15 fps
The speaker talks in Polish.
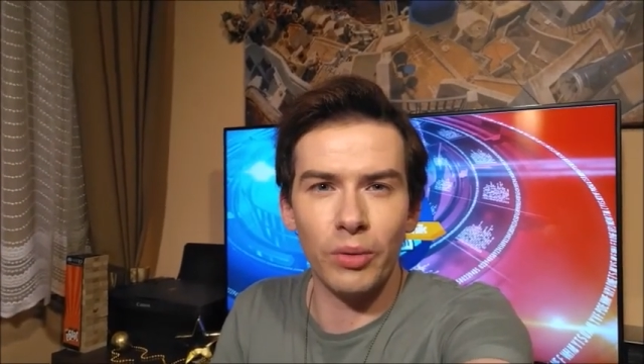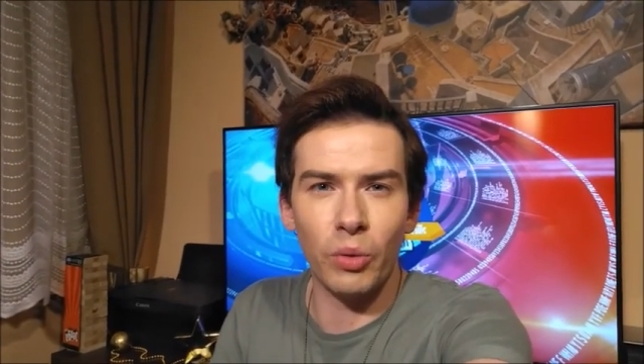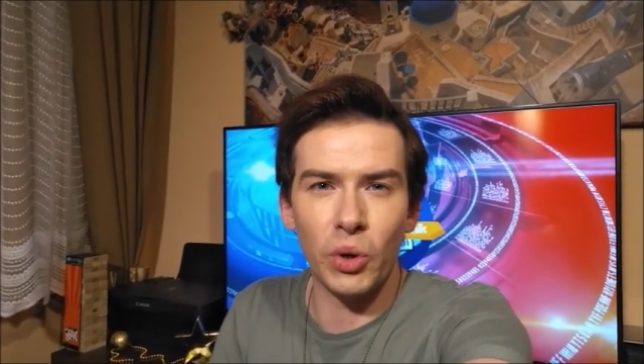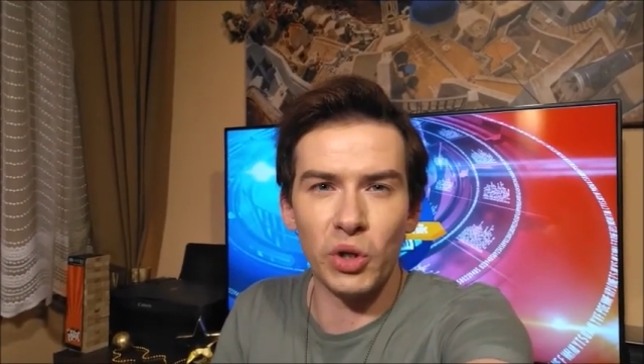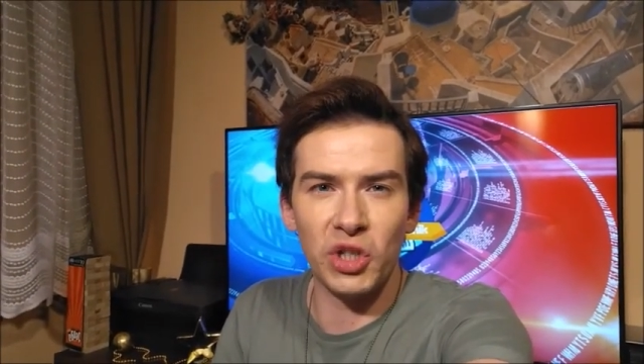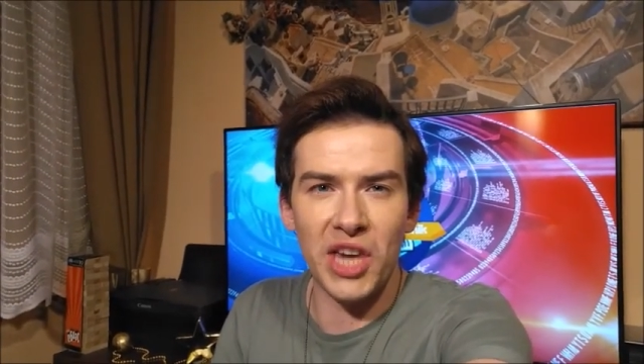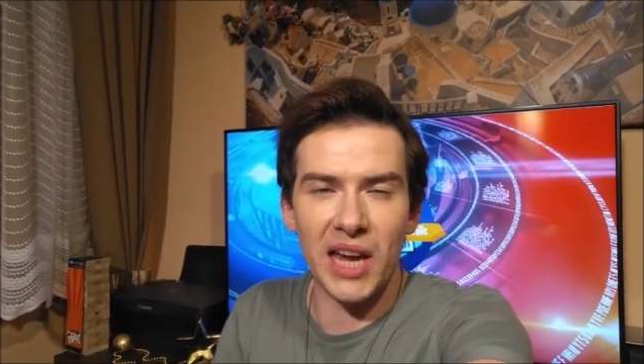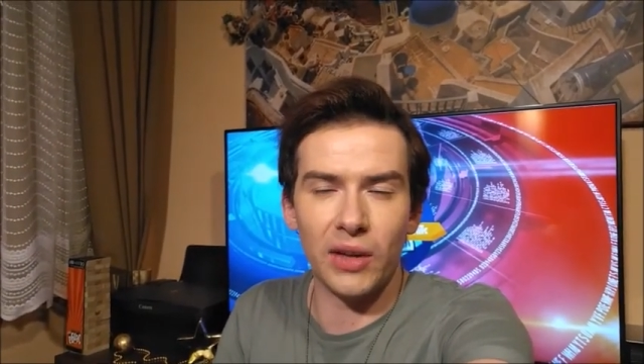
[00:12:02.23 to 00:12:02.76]

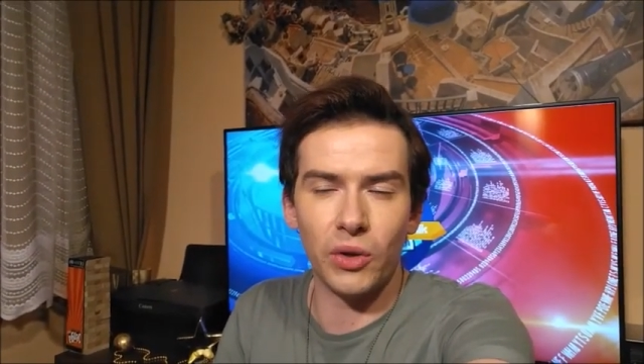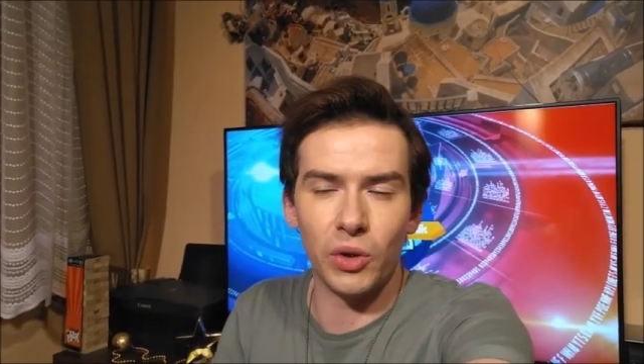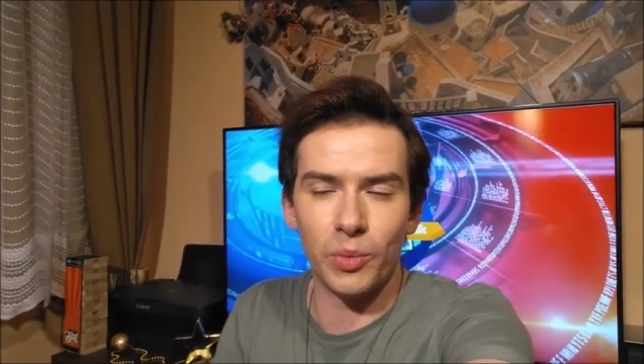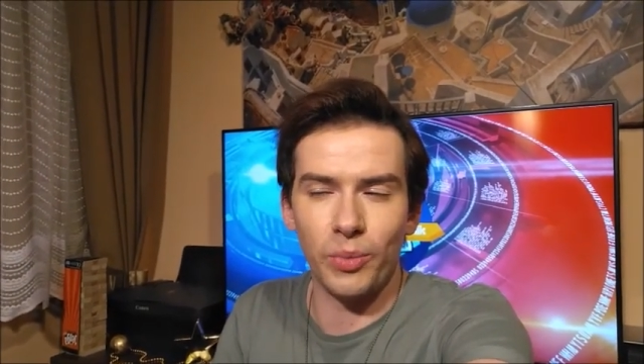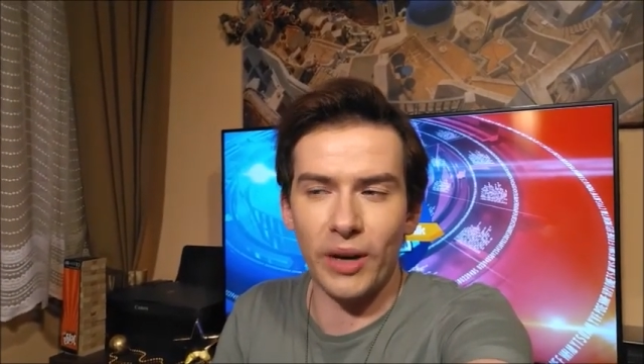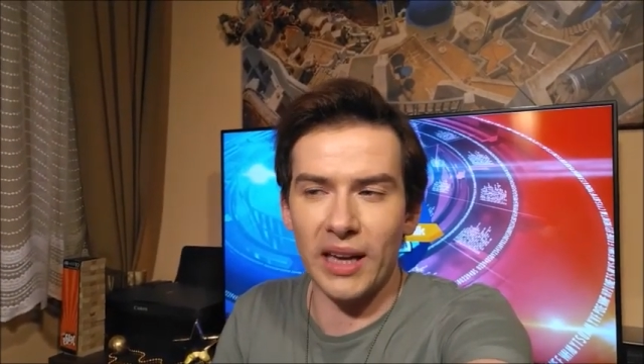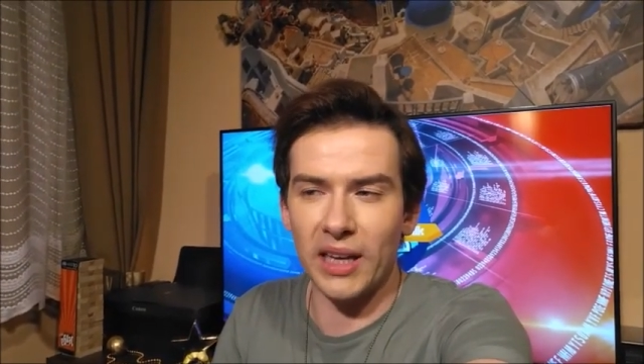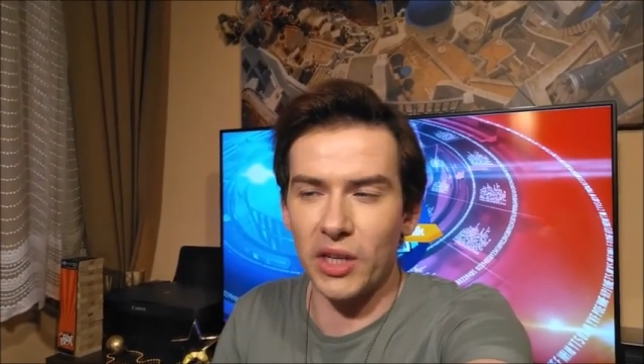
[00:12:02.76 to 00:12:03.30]
było sięgnąć
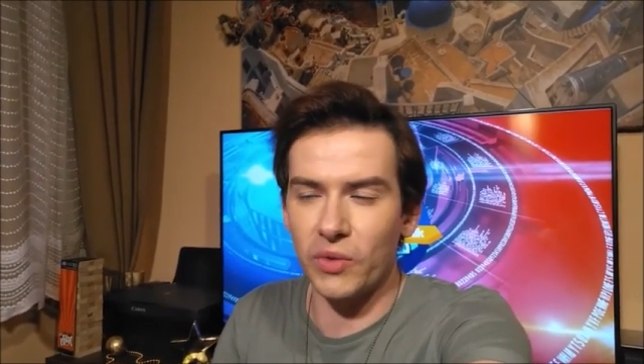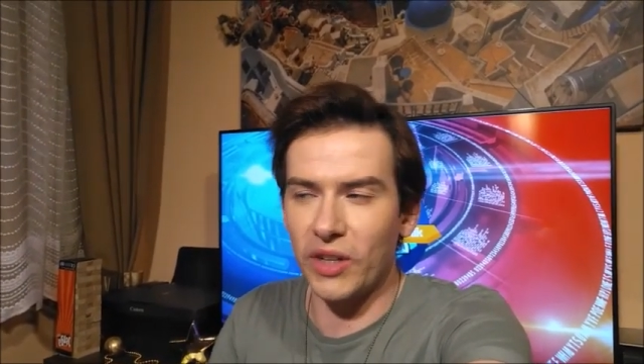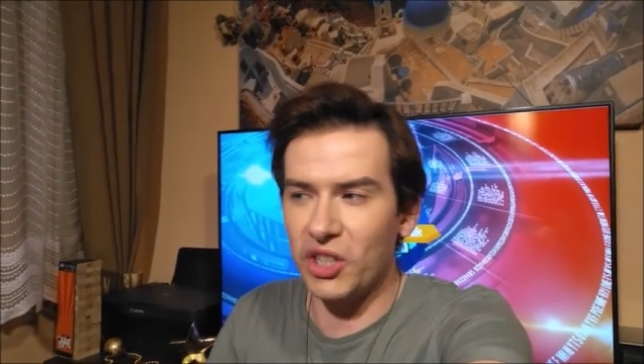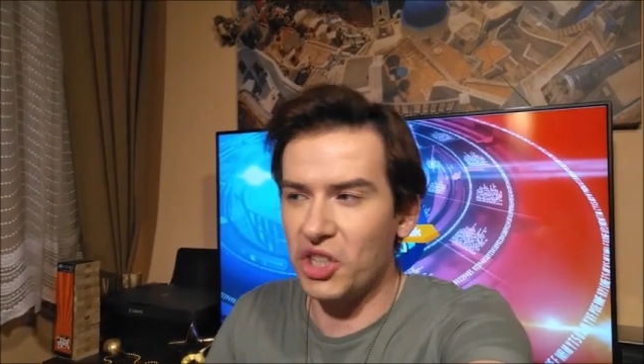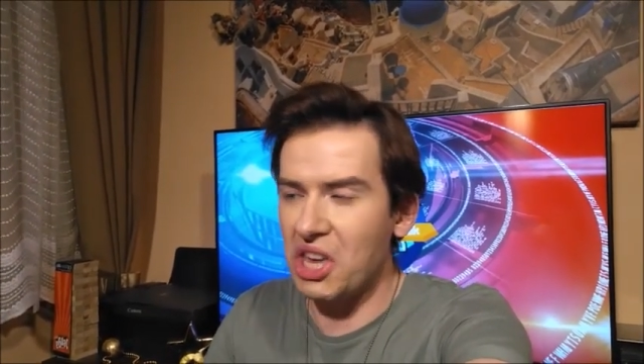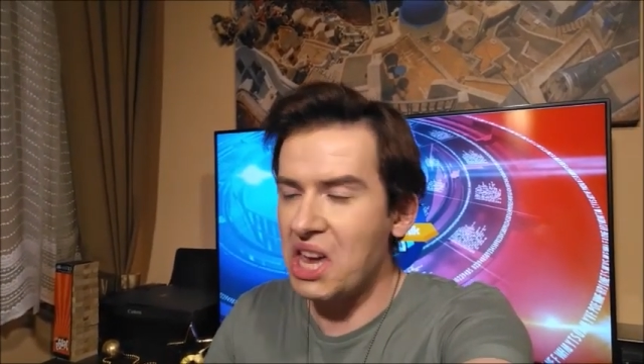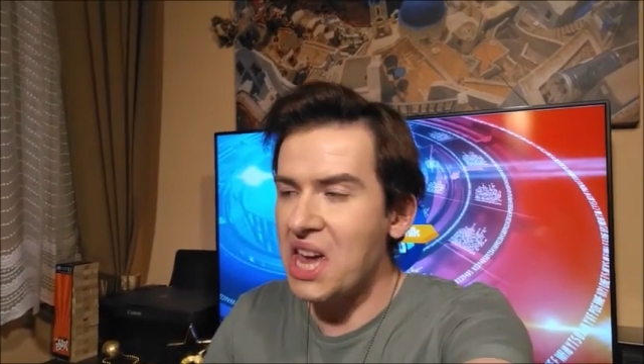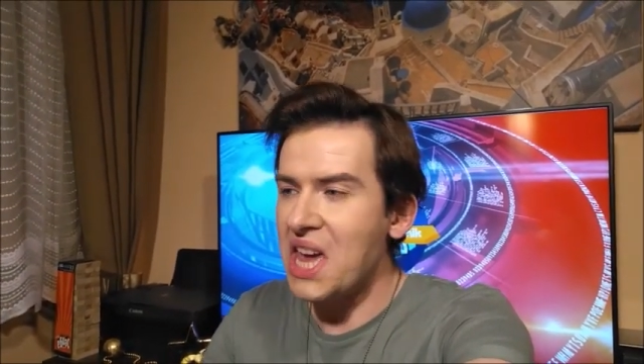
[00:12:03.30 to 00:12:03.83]
po jakieś
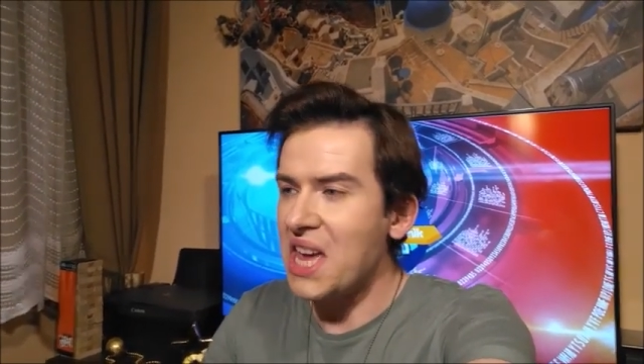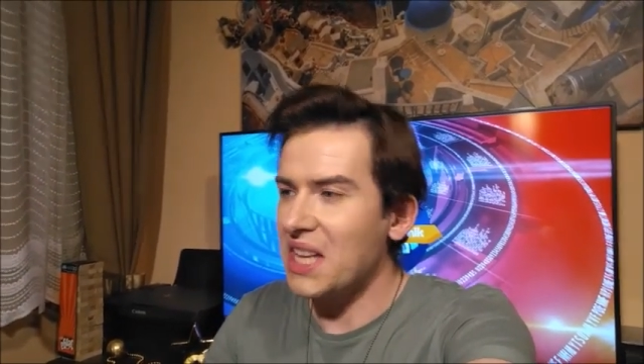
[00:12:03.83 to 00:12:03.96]
właśnie